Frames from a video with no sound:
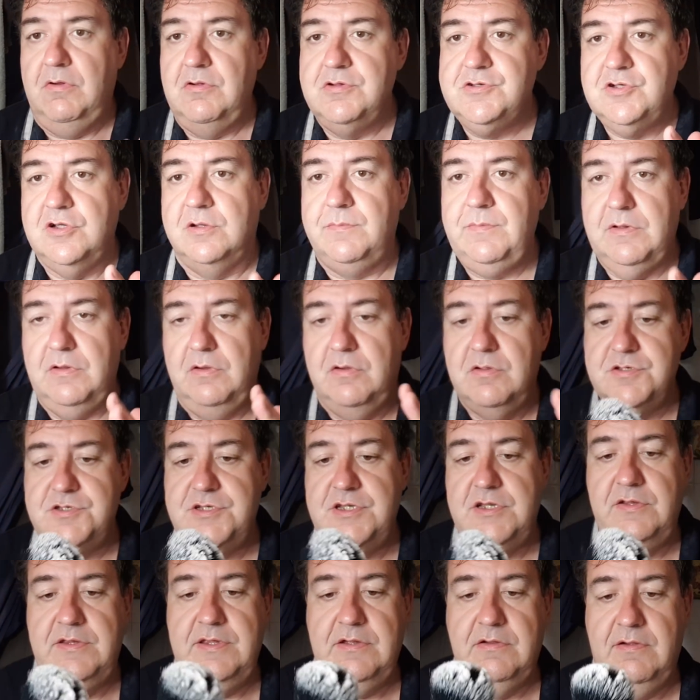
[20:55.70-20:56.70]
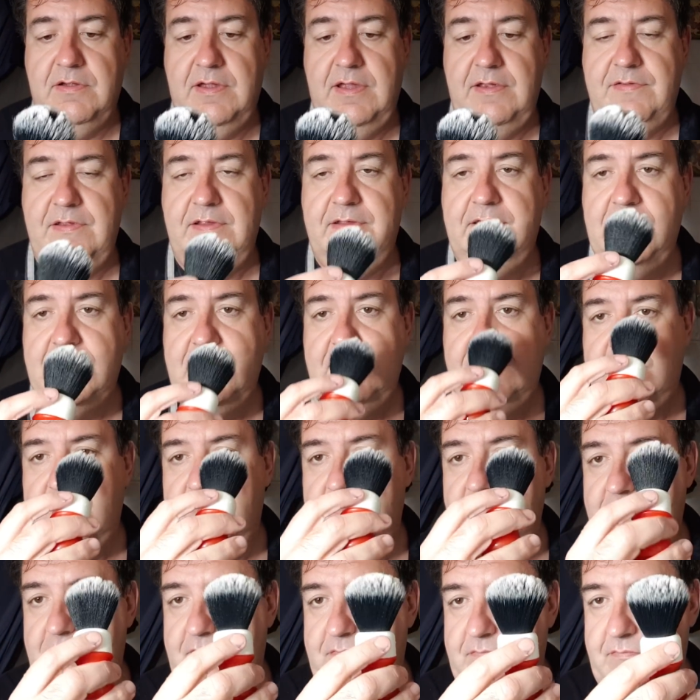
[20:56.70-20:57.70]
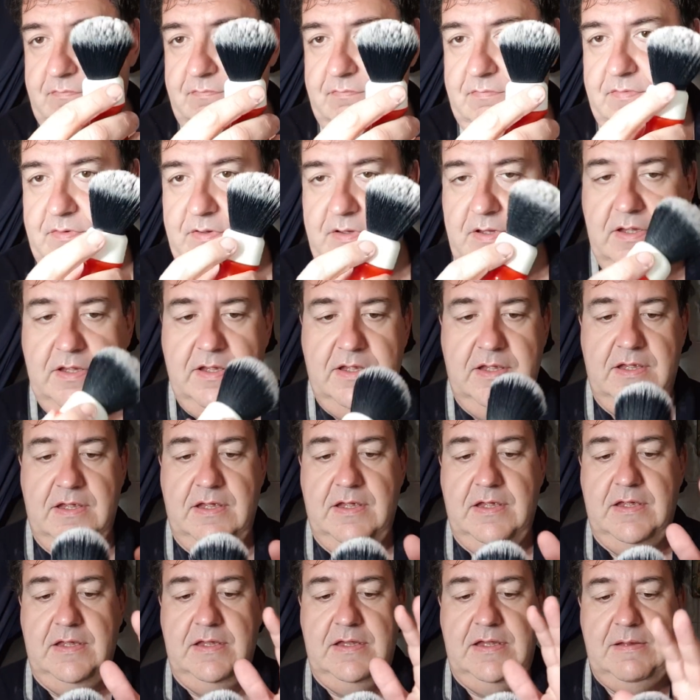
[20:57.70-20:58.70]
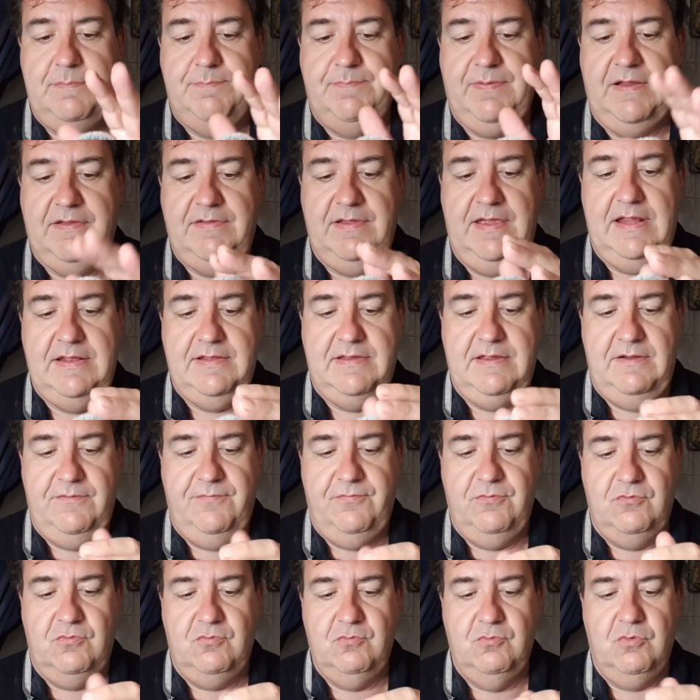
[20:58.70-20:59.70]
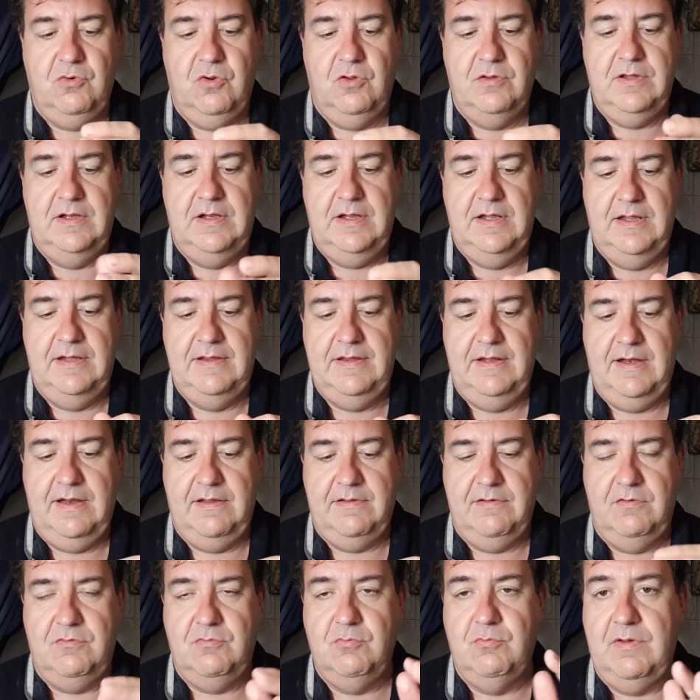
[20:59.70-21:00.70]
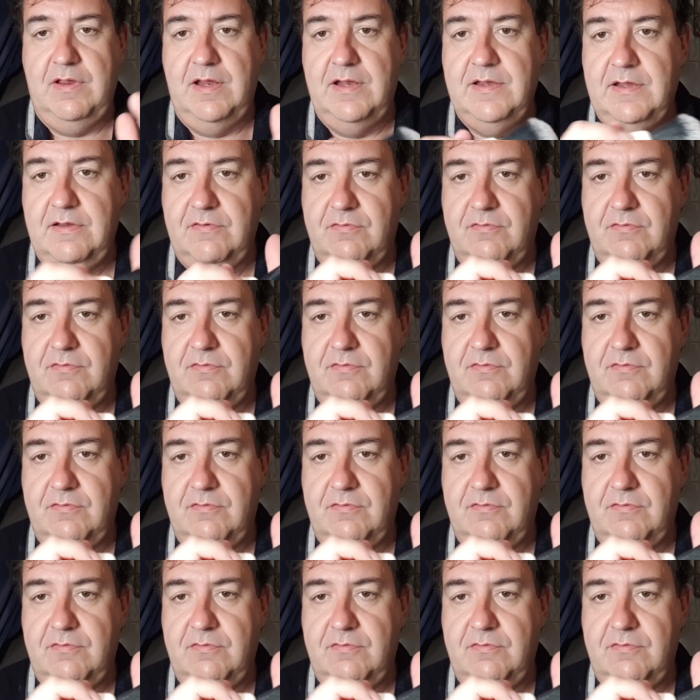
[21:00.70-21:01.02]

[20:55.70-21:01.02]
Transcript: oggi come oggi io dico che i sintetici sono il presente e il futuro della, della vasatura in